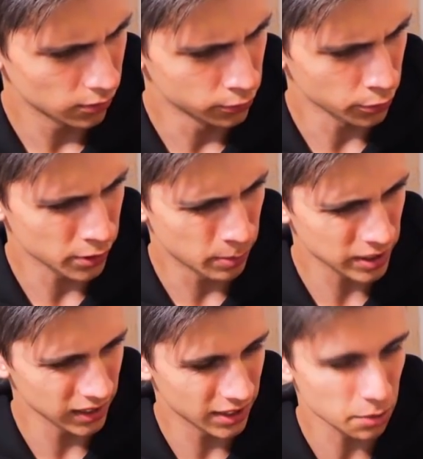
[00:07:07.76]
Вроде бы
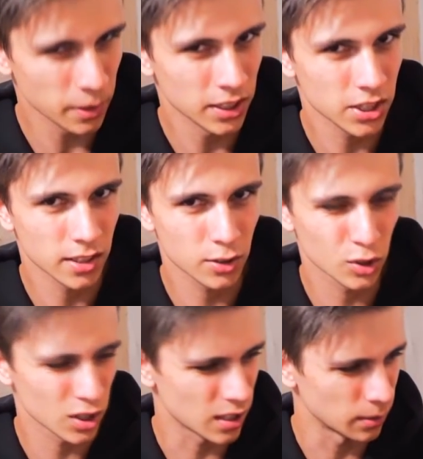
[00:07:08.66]
Слендермена же не
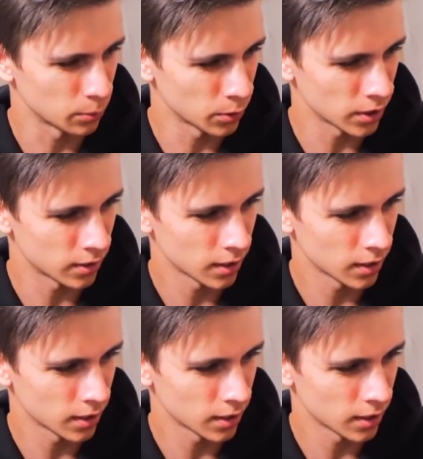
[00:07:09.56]
существует.